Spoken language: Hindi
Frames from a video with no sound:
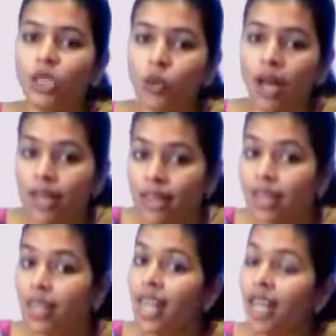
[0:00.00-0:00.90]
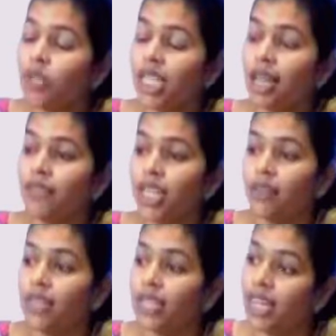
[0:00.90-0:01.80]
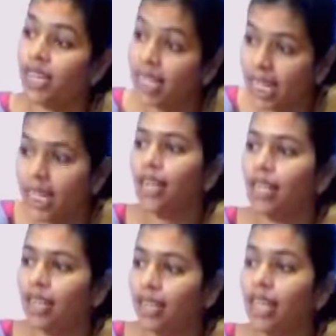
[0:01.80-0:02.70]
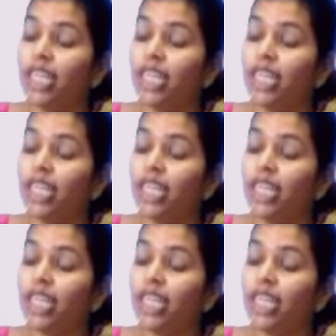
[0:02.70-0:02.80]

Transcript: जो अंतर था वो साफ साफ दिखाई दे रहा था